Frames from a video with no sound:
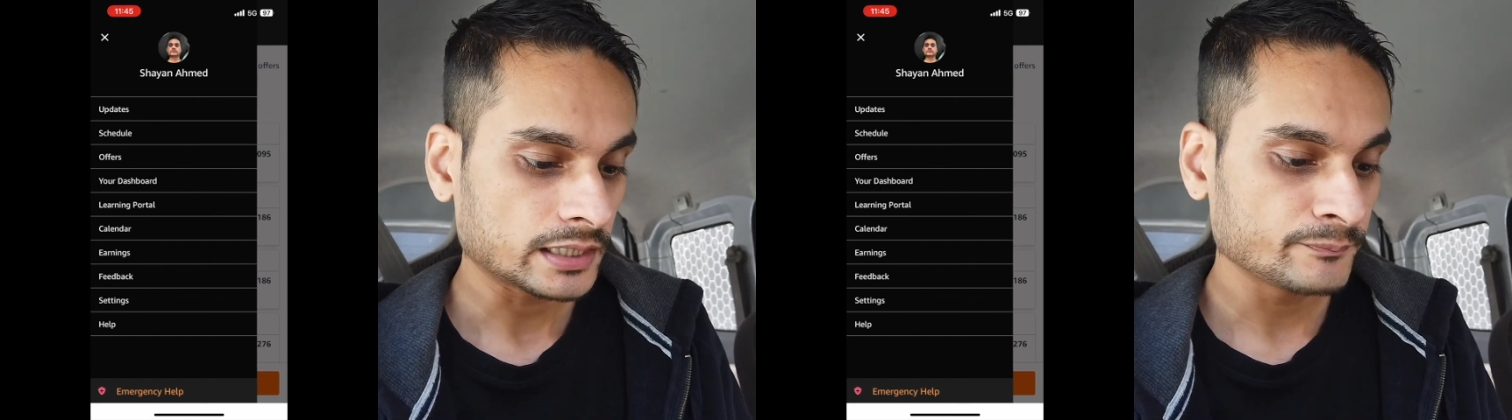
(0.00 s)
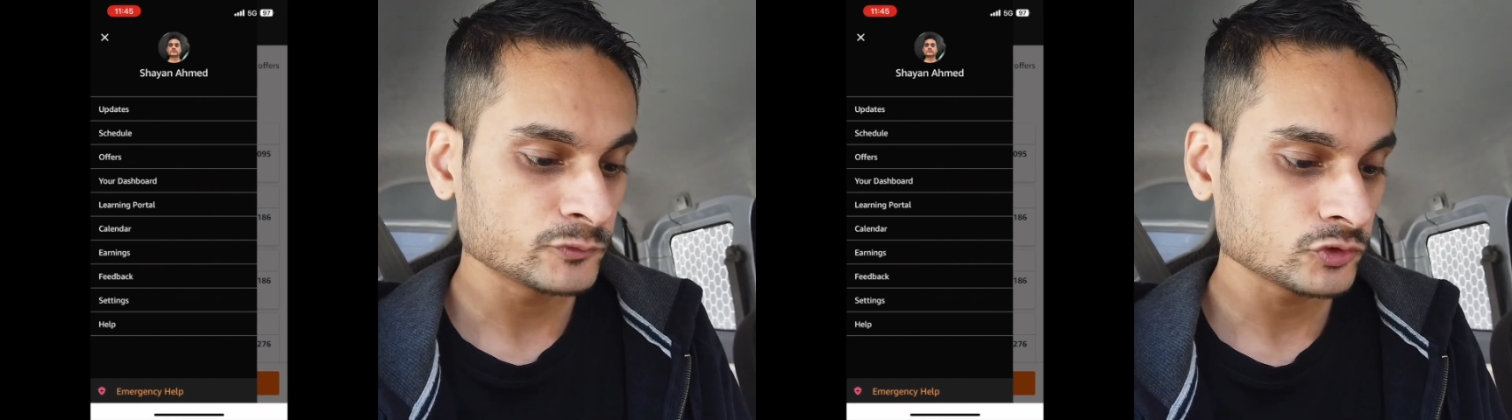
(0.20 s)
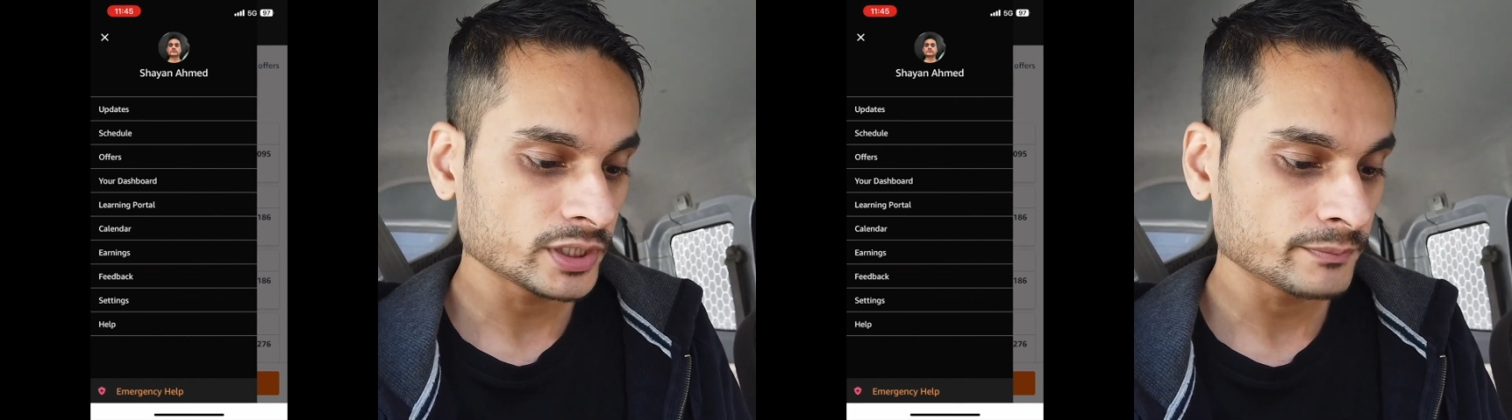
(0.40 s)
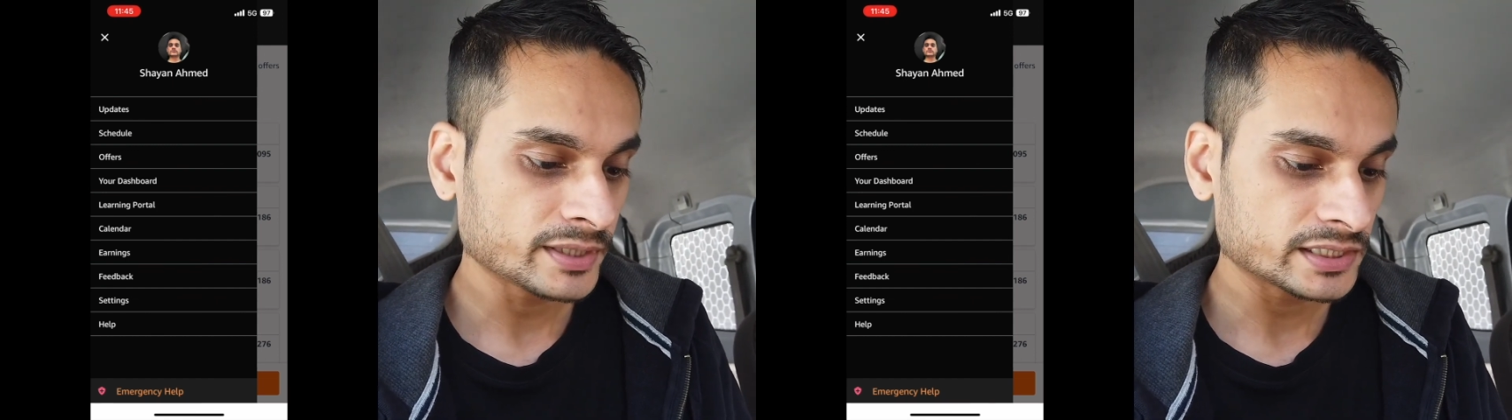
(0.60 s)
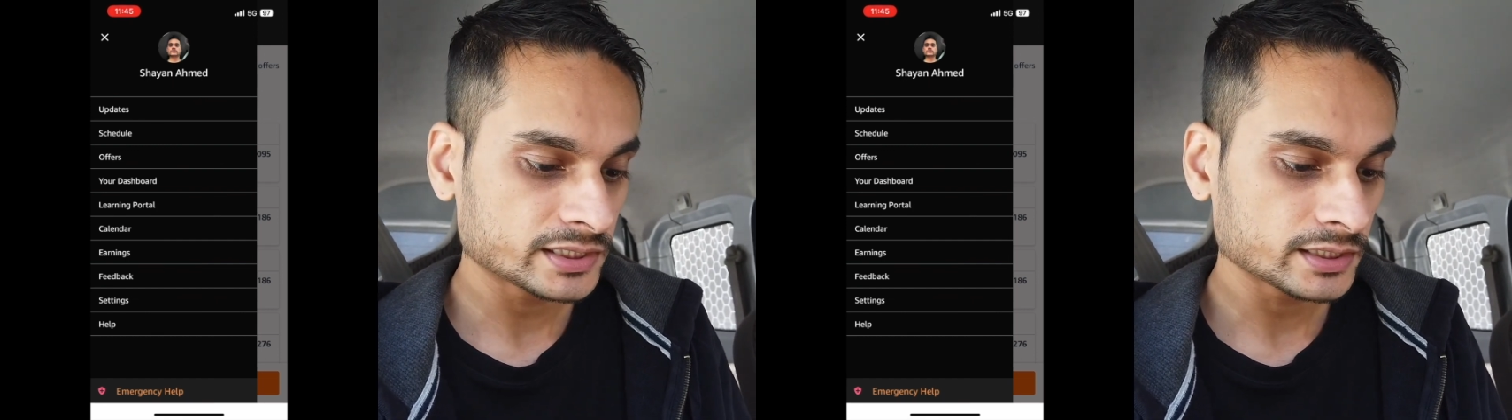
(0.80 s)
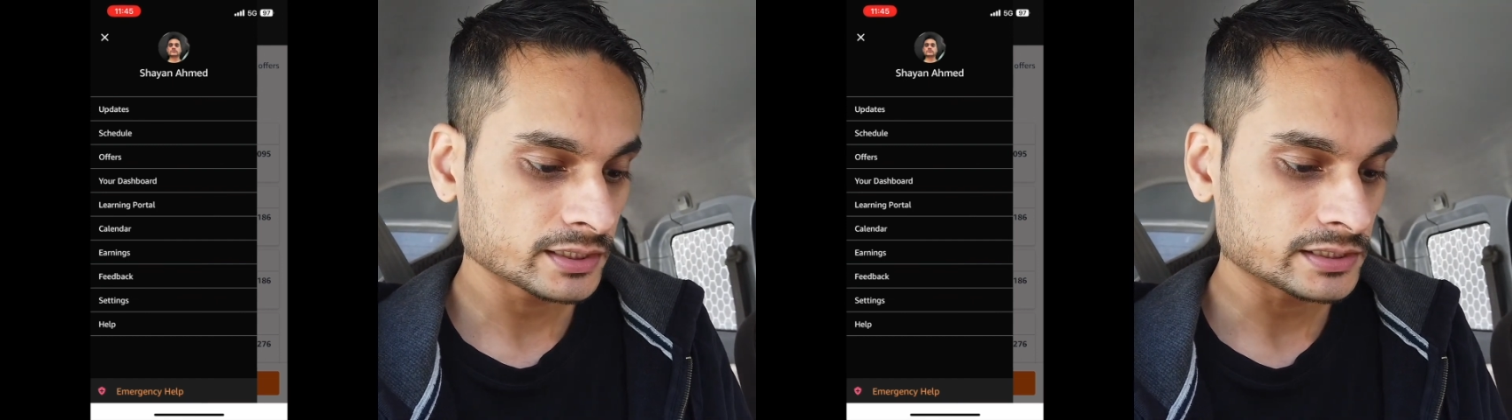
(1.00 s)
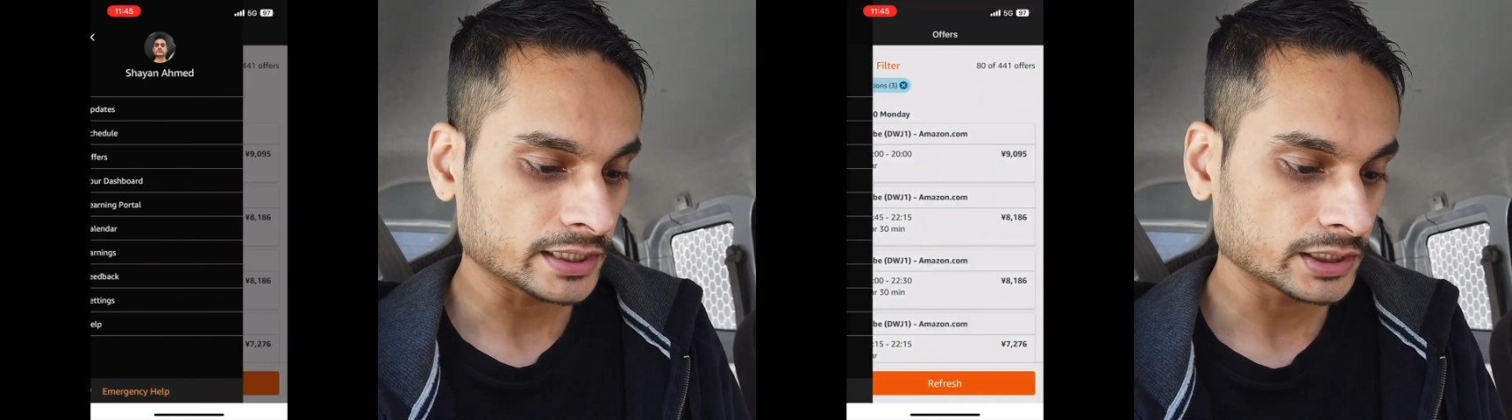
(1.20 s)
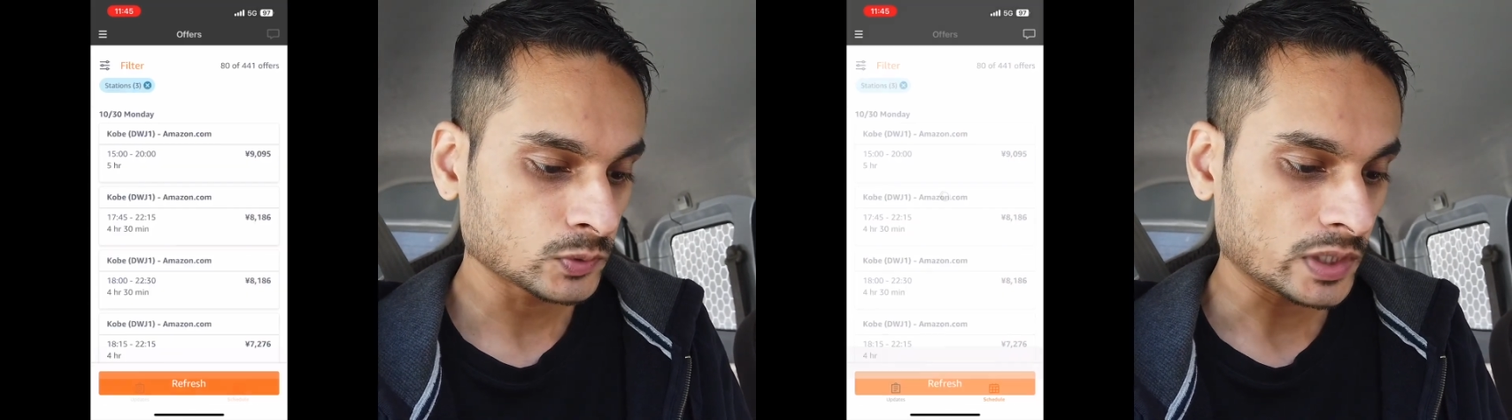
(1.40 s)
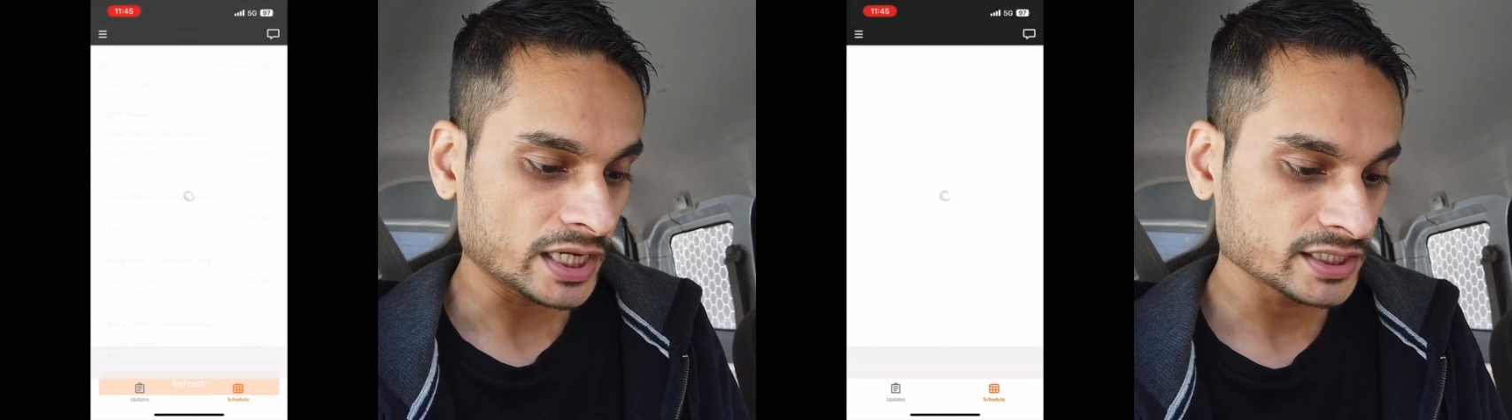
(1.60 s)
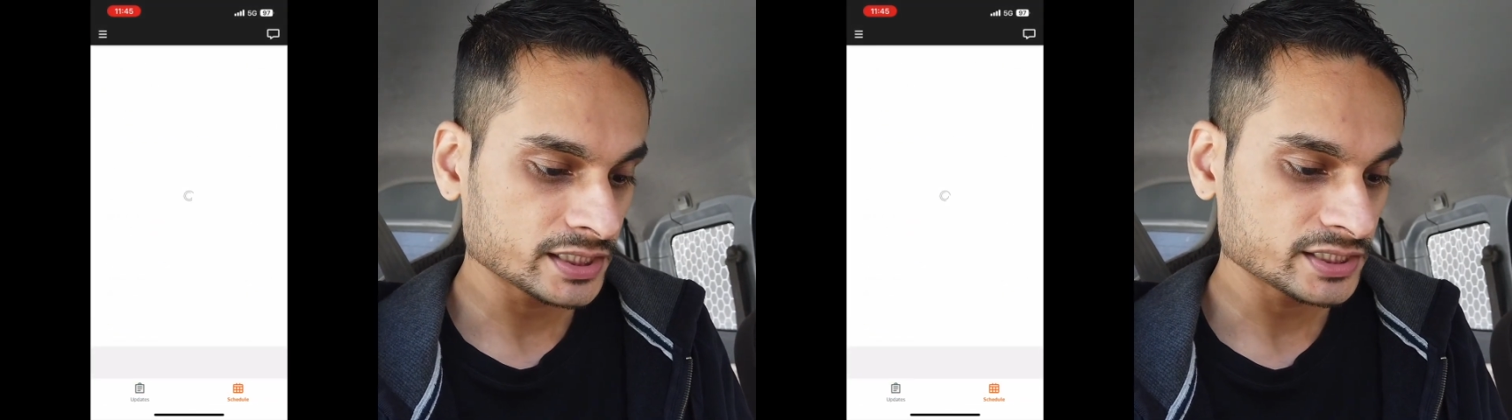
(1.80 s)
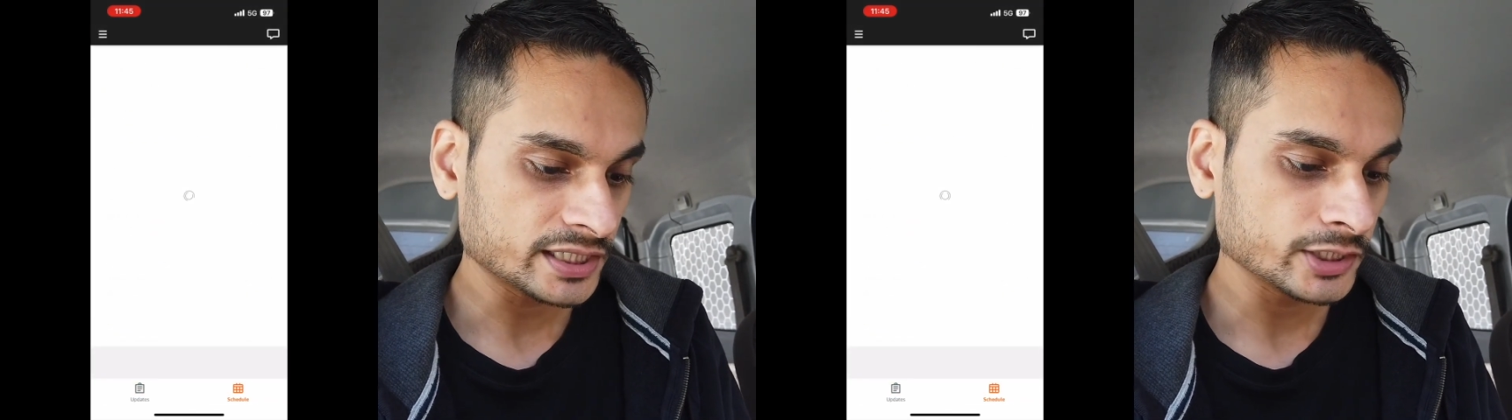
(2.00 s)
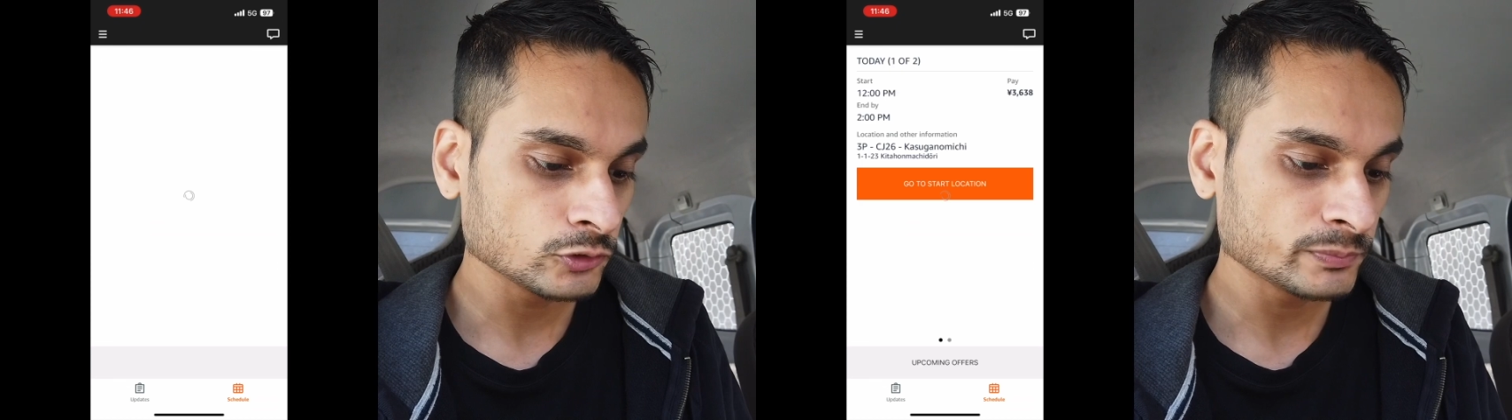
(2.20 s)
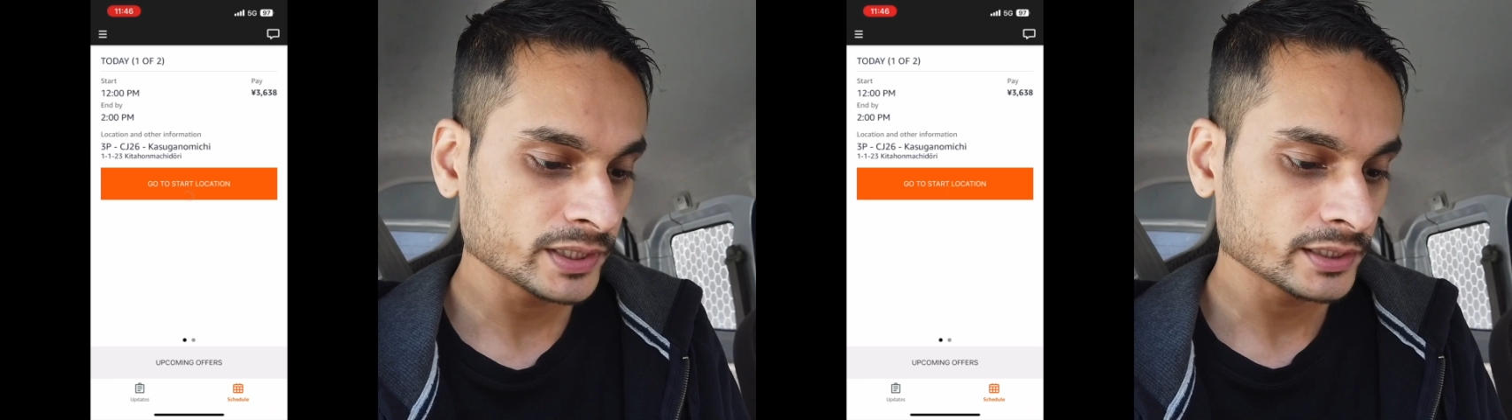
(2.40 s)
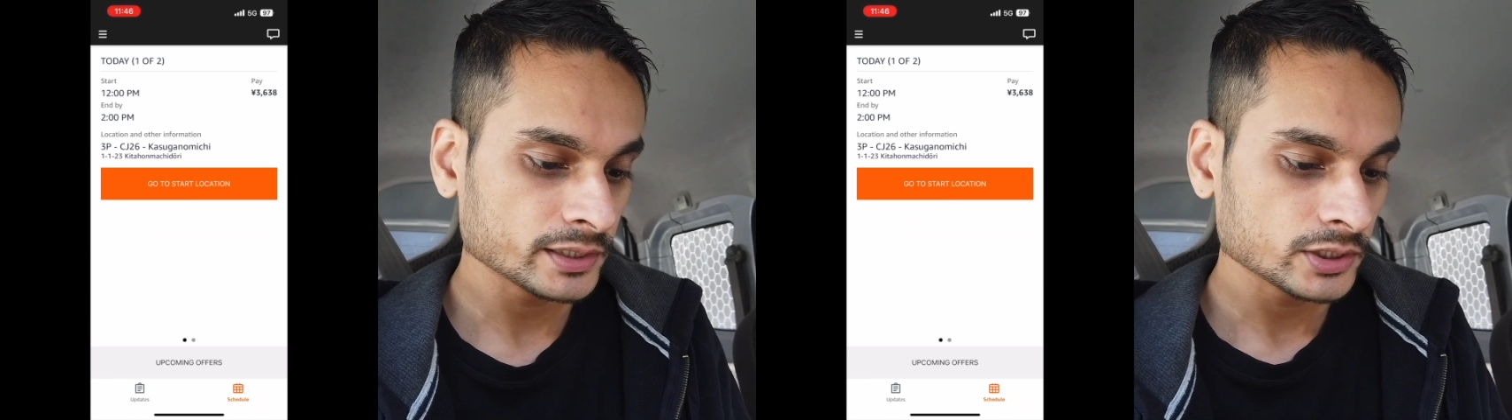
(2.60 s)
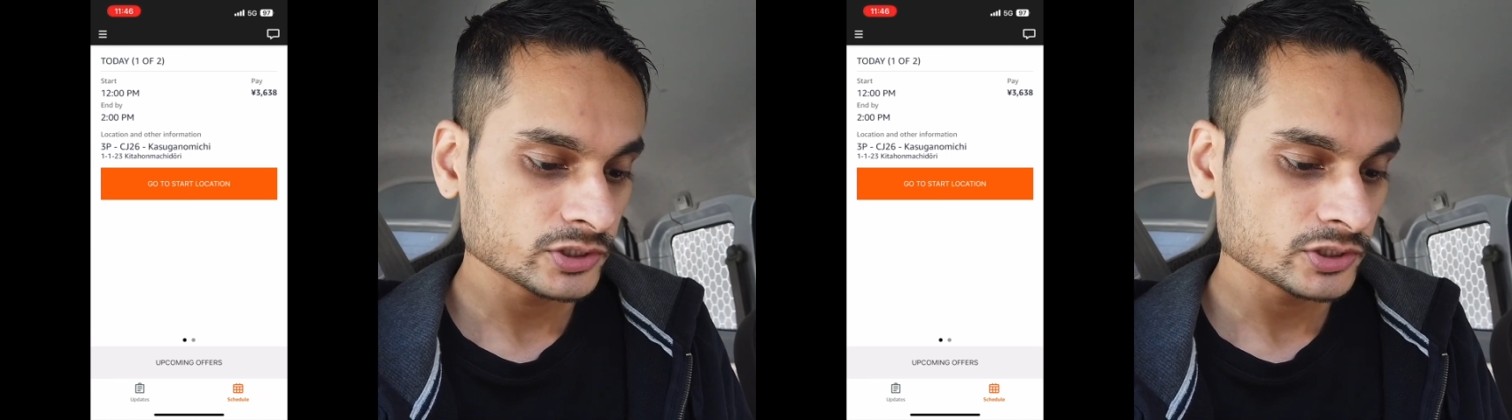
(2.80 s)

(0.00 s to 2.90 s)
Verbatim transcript: अब जो है मैं इसके अंदर जाता हूँ आज के शेड्यूल पे